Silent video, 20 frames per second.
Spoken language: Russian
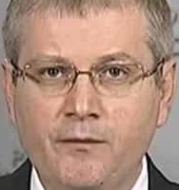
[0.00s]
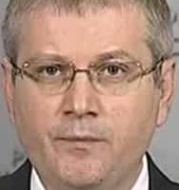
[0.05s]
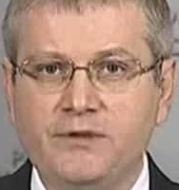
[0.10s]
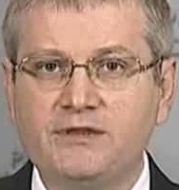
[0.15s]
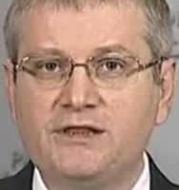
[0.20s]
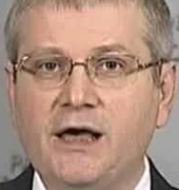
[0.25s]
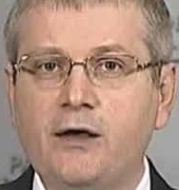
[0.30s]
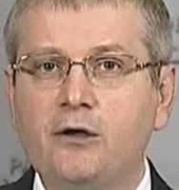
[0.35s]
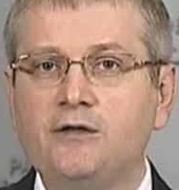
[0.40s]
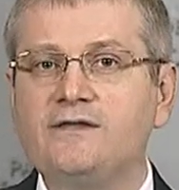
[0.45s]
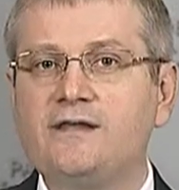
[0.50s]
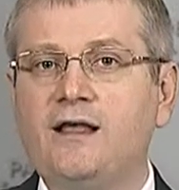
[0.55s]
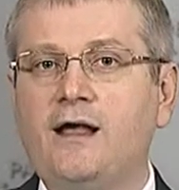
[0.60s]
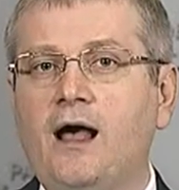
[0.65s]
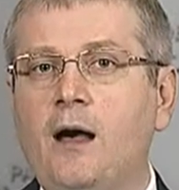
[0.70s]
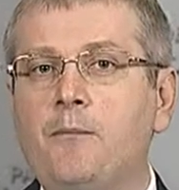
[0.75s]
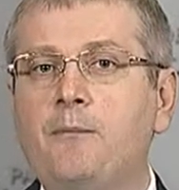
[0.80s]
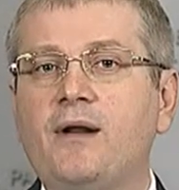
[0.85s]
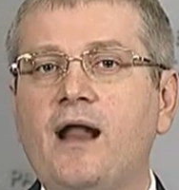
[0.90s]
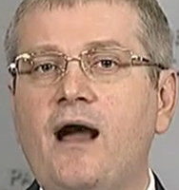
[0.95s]
пытаются,
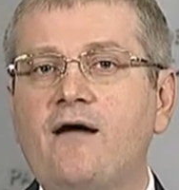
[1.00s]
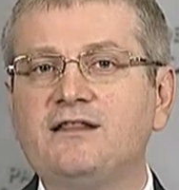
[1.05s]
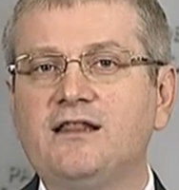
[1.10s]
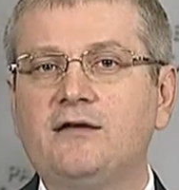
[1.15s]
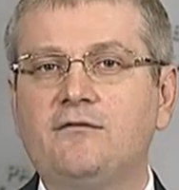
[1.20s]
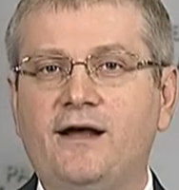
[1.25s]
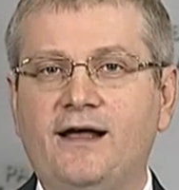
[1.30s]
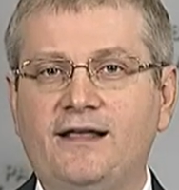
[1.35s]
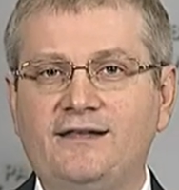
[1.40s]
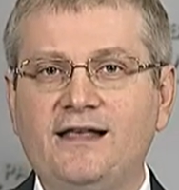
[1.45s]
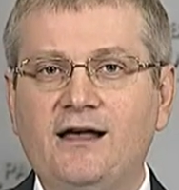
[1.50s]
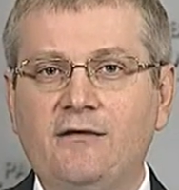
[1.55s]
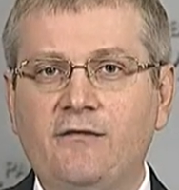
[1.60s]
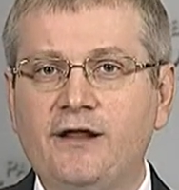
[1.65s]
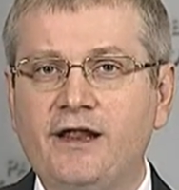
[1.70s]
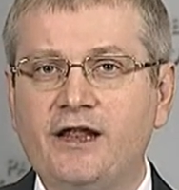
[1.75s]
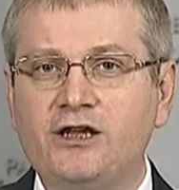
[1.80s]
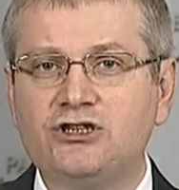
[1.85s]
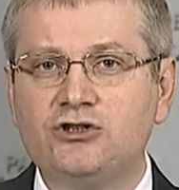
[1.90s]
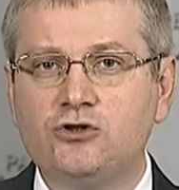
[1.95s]
оправдываясь,
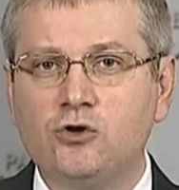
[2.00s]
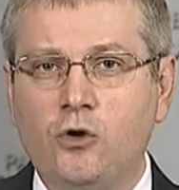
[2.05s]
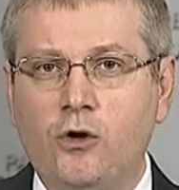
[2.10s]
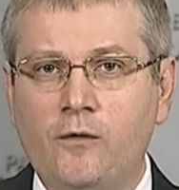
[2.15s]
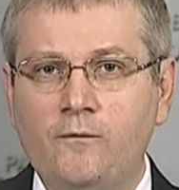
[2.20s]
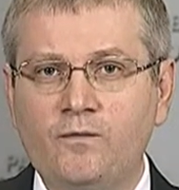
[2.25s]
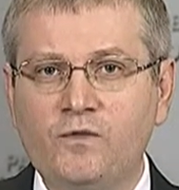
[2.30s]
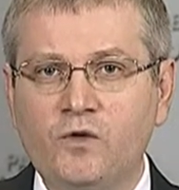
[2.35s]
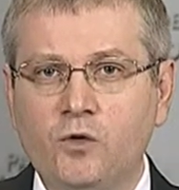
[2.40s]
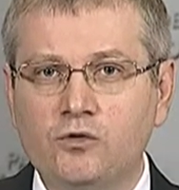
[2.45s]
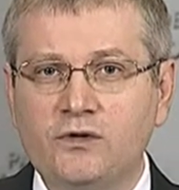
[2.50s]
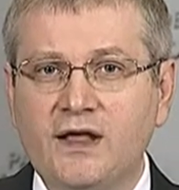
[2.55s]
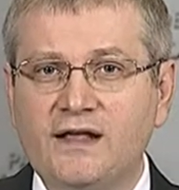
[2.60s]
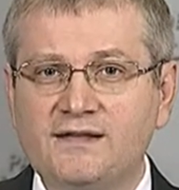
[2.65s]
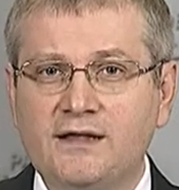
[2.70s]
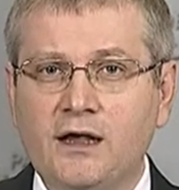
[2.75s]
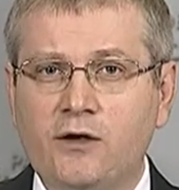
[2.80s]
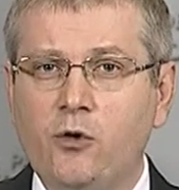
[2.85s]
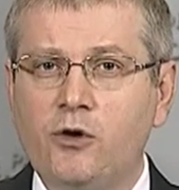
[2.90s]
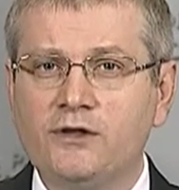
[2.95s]
говорить, что у
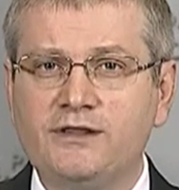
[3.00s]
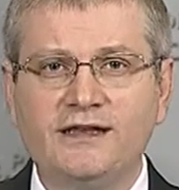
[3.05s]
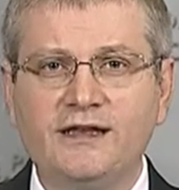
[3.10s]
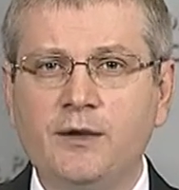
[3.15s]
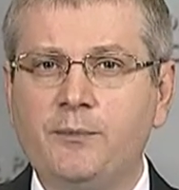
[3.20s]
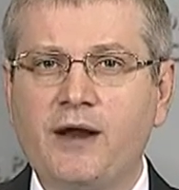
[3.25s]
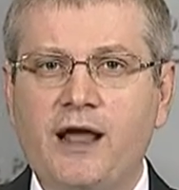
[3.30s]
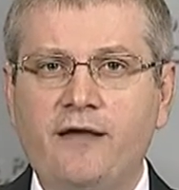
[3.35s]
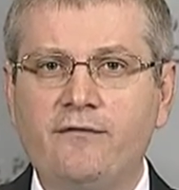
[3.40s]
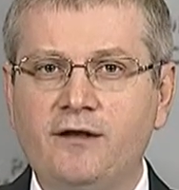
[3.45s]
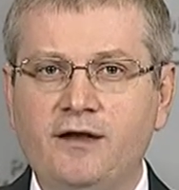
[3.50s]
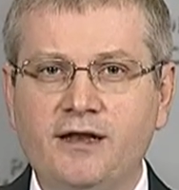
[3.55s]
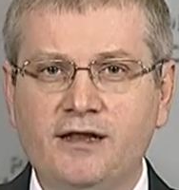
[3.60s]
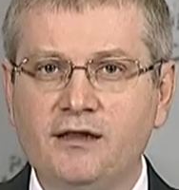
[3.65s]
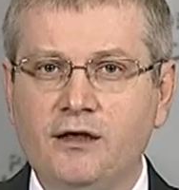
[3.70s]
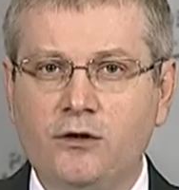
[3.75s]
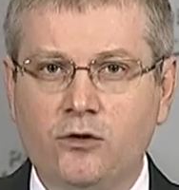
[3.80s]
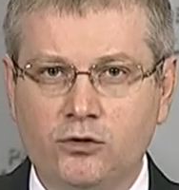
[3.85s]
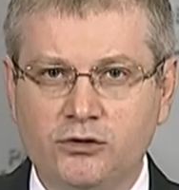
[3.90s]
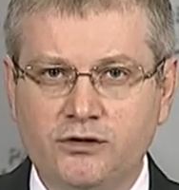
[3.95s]
нас какой-то неправильный
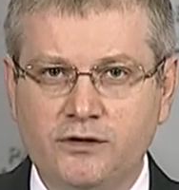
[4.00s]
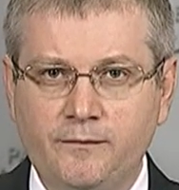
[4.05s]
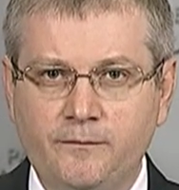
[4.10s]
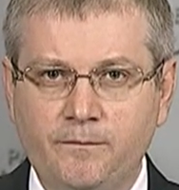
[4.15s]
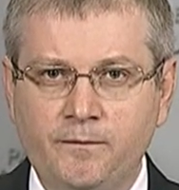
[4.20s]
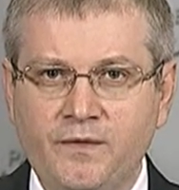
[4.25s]
народ.